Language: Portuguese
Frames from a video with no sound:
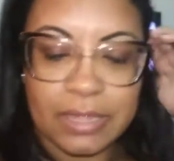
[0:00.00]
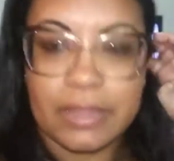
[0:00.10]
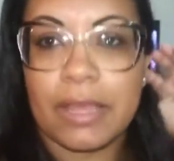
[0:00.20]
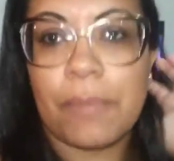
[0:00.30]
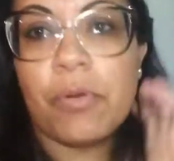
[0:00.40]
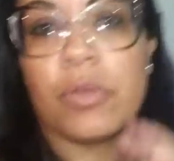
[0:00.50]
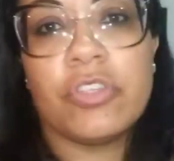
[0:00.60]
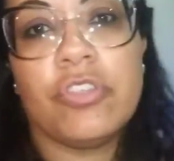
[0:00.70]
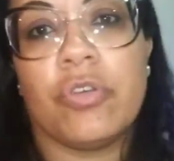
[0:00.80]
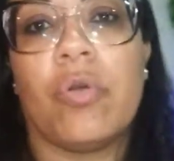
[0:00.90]
Daqui a pouco a
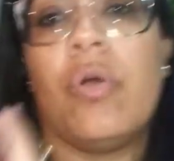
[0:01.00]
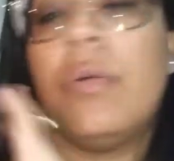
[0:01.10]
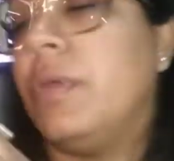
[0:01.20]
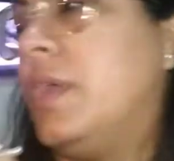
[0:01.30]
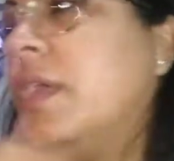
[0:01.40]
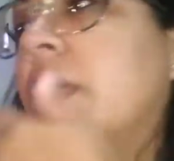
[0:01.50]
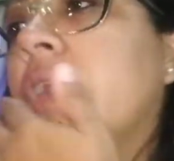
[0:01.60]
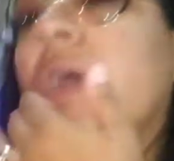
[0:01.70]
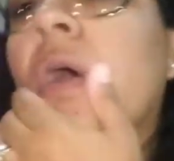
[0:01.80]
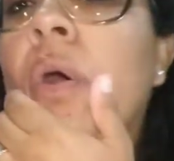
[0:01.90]
gente come
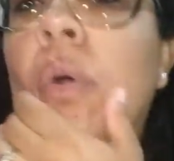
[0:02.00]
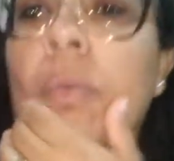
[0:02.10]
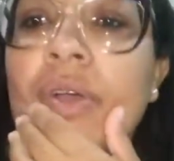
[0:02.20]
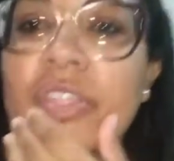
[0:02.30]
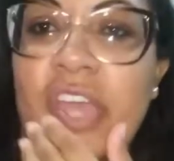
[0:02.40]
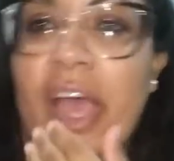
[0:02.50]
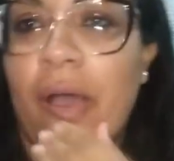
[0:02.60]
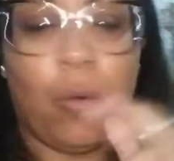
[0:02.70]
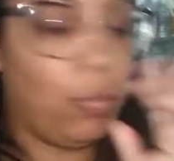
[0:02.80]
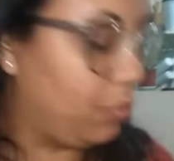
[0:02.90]
o
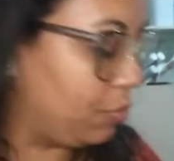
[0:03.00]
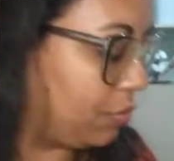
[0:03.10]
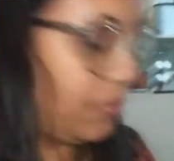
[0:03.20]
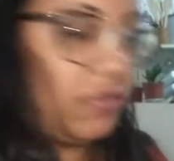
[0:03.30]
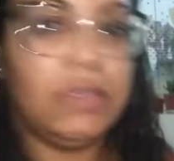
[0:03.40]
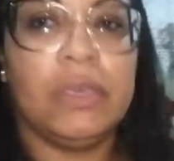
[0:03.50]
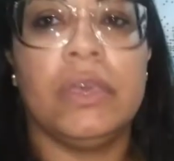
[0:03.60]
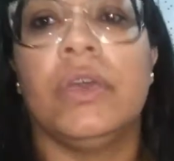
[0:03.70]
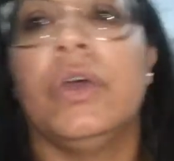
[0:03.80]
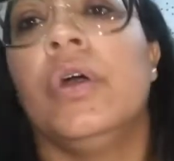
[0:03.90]
manjar ou o mousse.
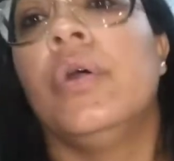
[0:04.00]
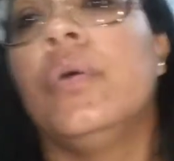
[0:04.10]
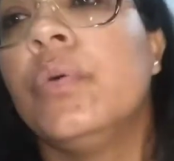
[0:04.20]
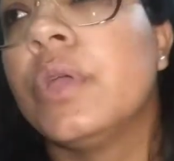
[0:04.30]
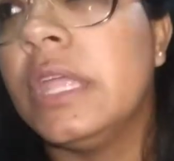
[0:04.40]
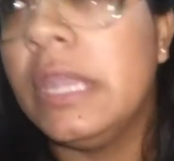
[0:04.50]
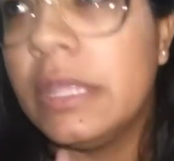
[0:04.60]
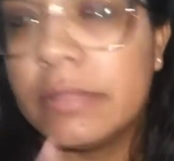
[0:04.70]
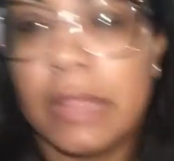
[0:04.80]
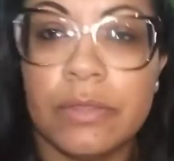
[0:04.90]
O que
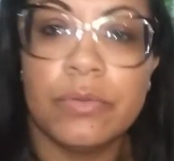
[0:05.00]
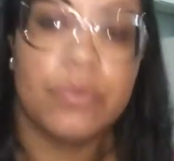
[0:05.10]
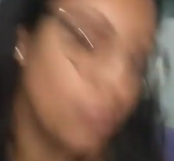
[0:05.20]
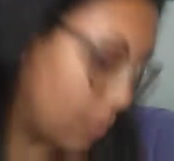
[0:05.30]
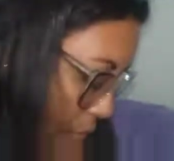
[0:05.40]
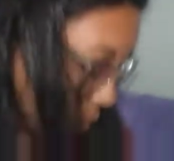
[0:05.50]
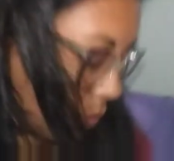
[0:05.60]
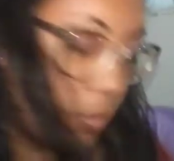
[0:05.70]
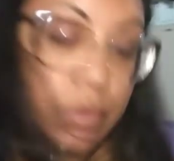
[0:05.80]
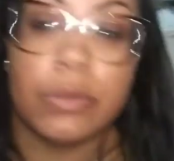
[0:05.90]
nem tá no,
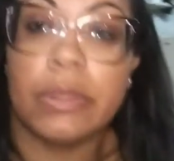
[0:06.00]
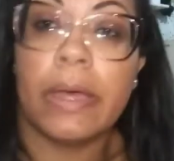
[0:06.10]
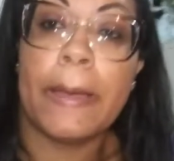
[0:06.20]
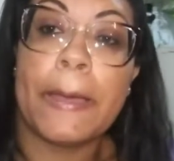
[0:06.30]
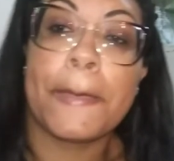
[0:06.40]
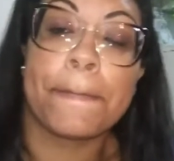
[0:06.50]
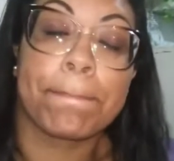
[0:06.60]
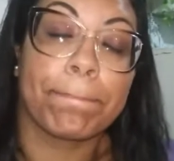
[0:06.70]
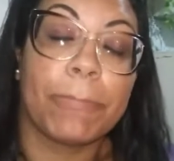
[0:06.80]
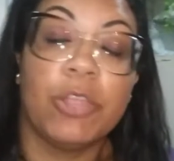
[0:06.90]
na,
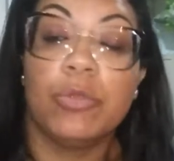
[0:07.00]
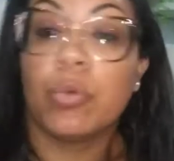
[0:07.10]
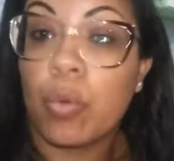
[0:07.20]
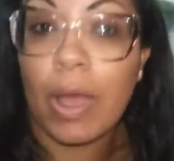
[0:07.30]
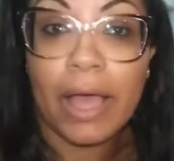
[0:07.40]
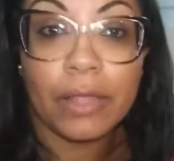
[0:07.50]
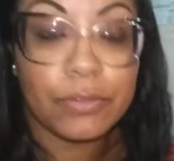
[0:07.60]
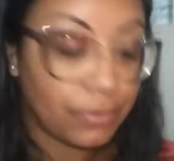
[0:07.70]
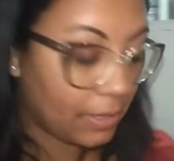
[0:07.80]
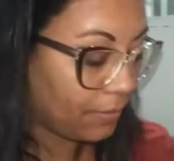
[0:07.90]
no
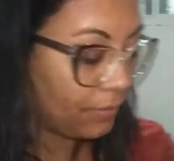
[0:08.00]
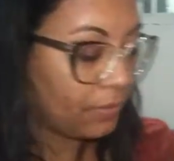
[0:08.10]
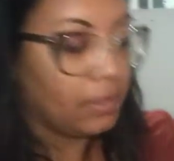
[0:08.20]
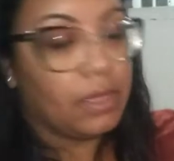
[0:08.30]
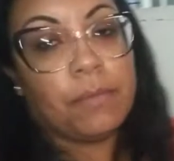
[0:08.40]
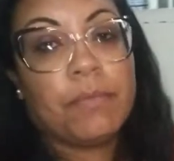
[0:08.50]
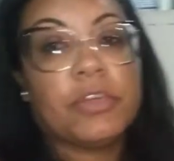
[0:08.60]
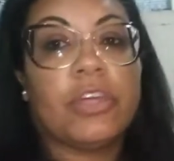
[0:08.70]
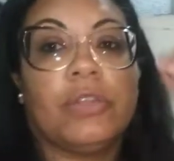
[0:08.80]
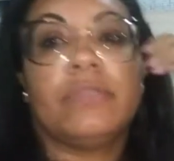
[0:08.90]
quarto, né?
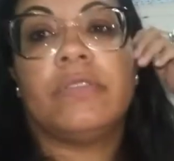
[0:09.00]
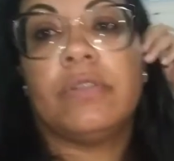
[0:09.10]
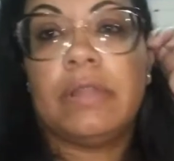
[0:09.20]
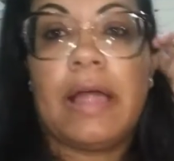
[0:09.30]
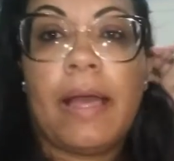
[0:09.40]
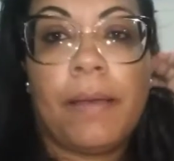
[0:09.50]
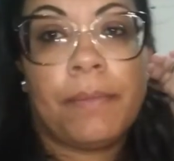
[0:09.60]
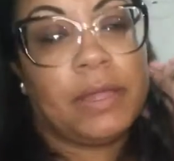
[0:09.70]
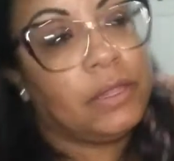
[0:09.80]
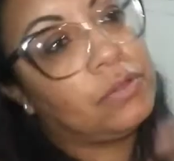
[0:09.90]
mexendo no celular,
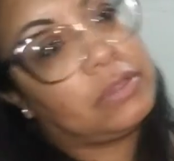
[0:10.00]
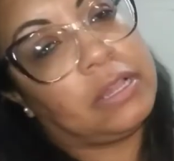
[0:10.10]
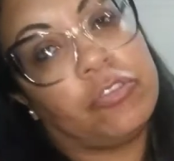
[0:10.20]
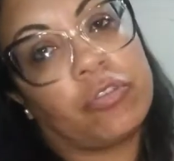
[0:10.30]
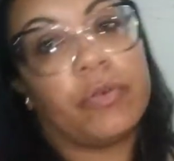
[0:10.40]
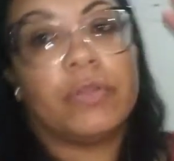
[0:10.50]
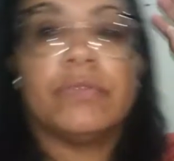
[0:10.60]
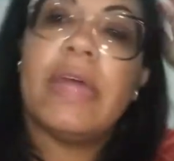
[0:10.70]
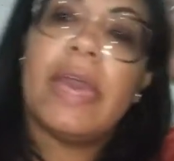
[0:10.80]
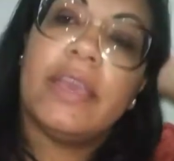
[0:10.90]
marido tá ali escovando o
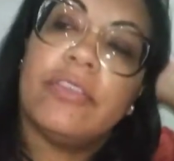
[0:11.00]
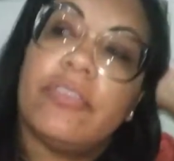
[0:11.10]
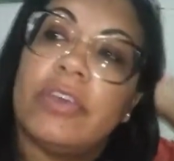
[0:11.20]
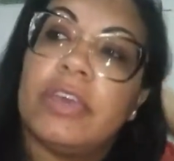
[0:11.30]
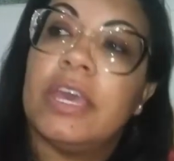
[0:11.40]
dente.